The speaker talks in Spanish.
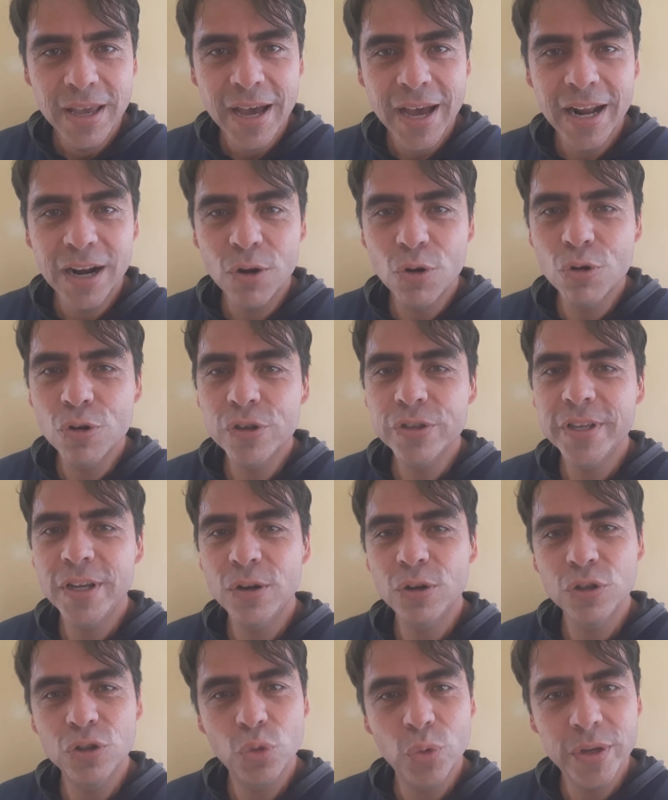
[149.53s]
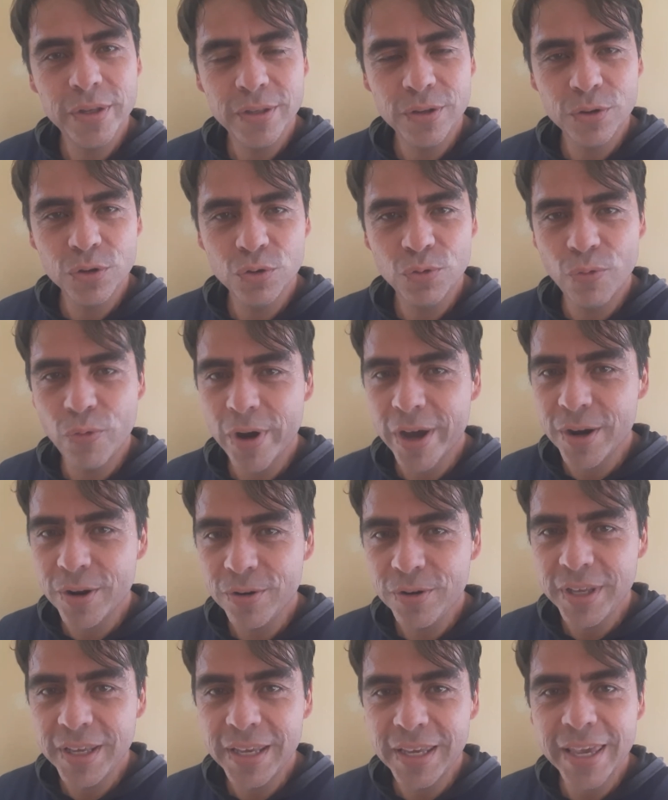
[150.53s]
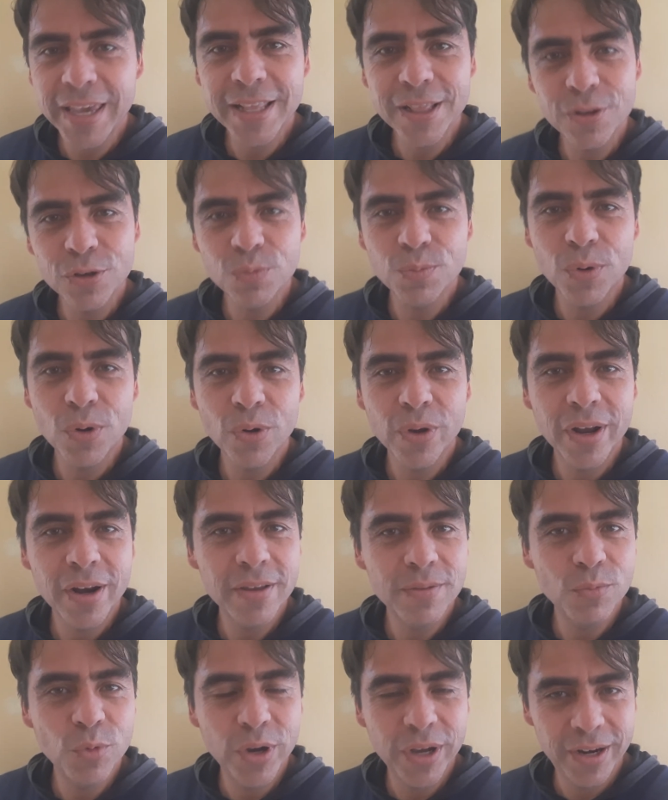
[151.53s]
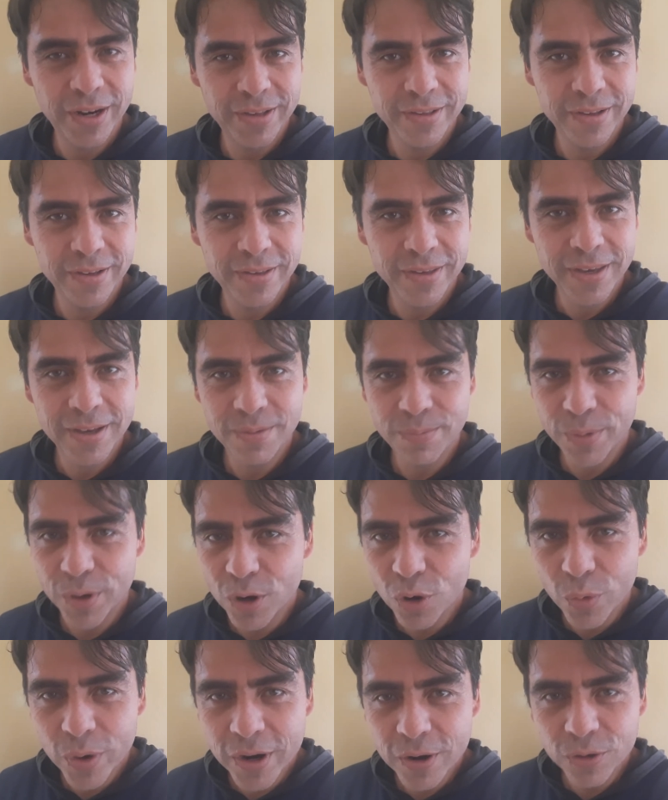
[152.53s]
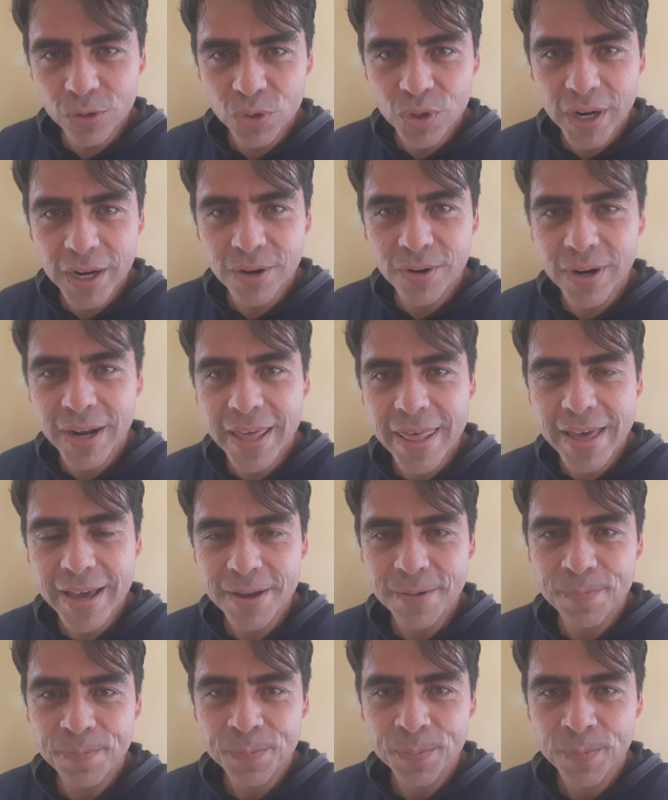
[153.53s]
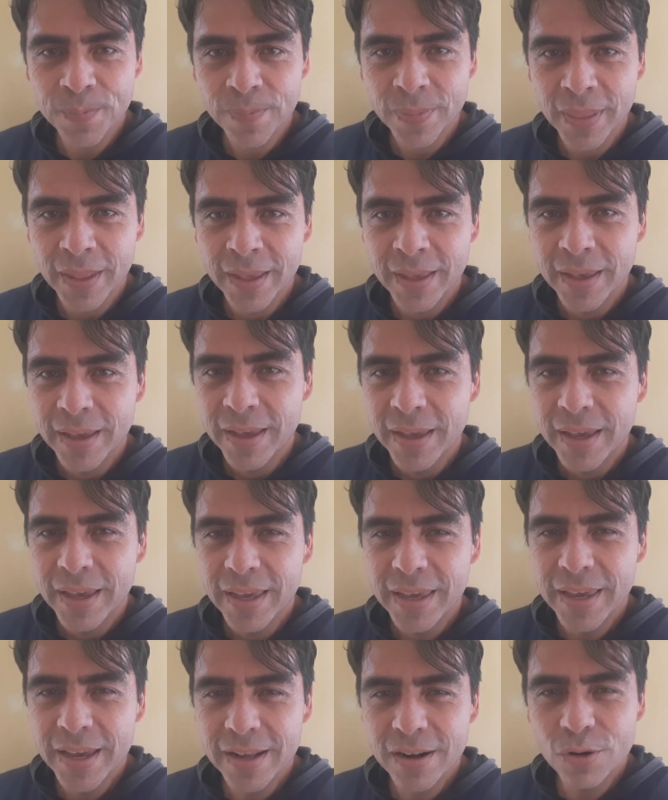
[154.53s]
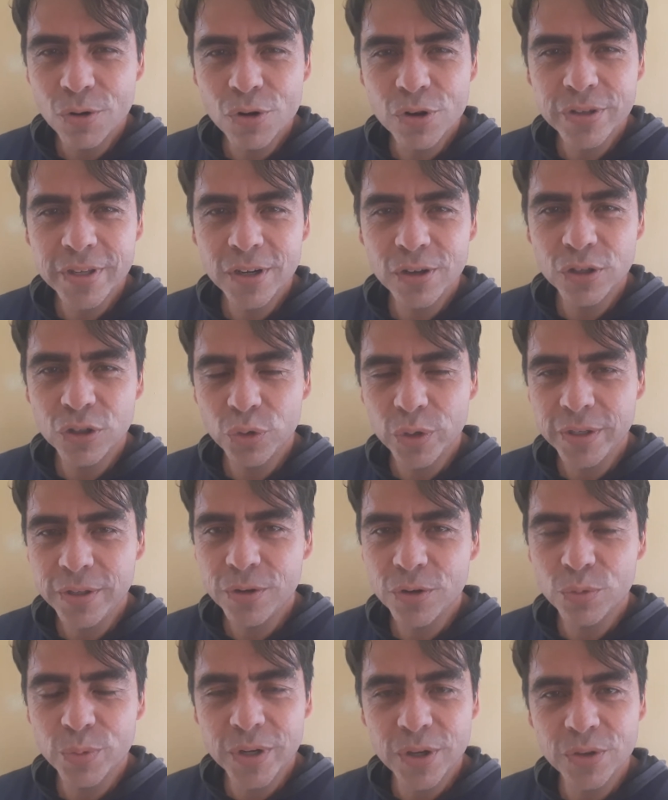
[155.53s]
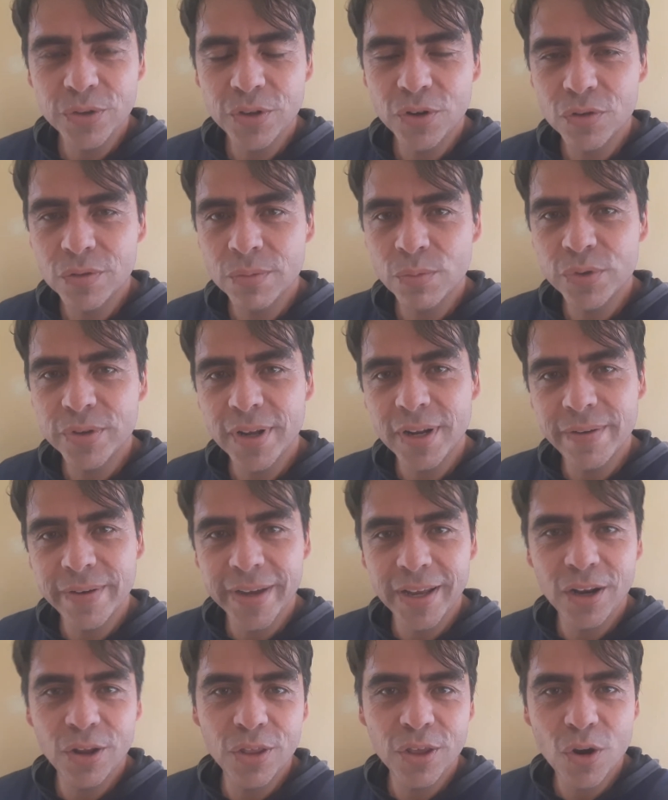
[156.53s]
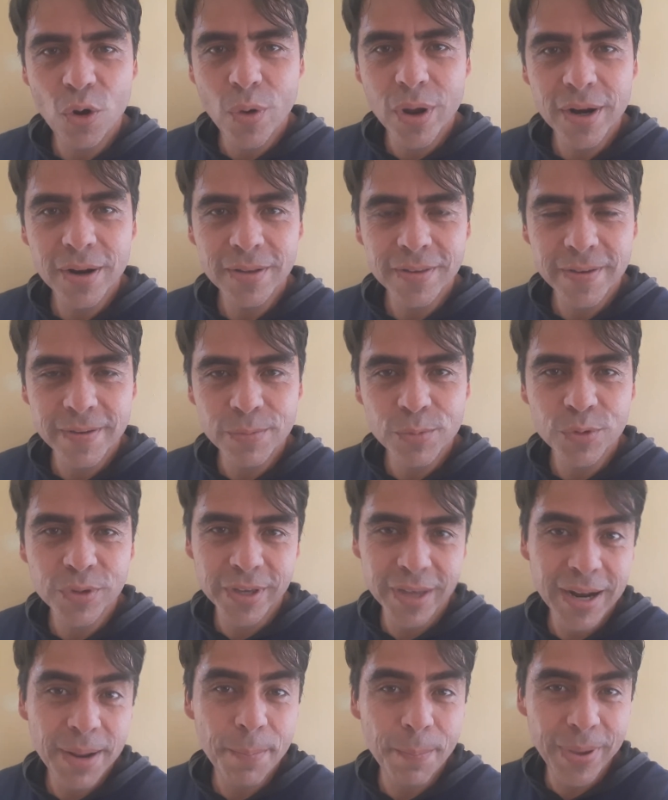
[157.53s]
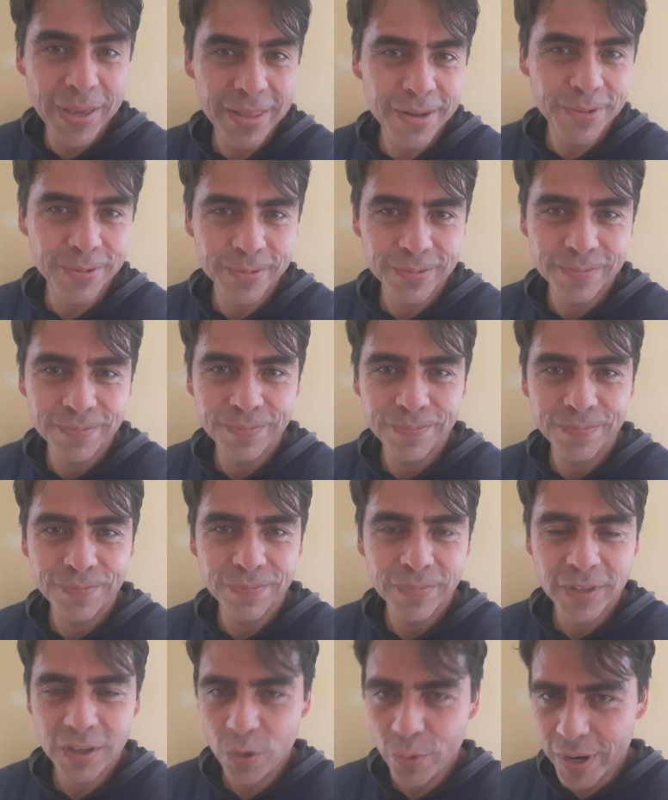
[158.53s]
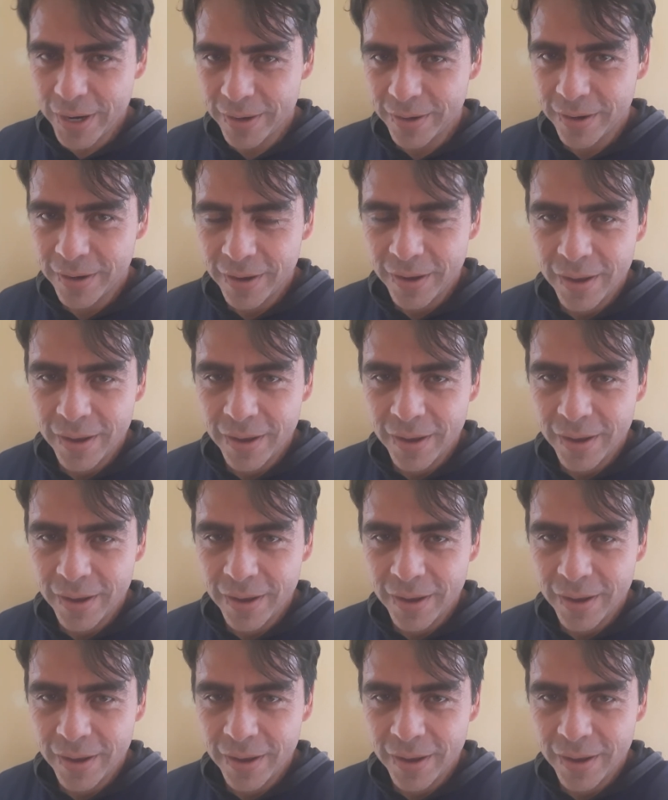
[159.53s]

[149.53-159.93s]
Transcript: Algunos de los nuestros fueron inquietos por lo que las mujeres decían, pero no encontraron nada. Y algunos de los nuestros, bueno, si nos damos al Evangelio de Juan, sabemos que era Pedro y Juan.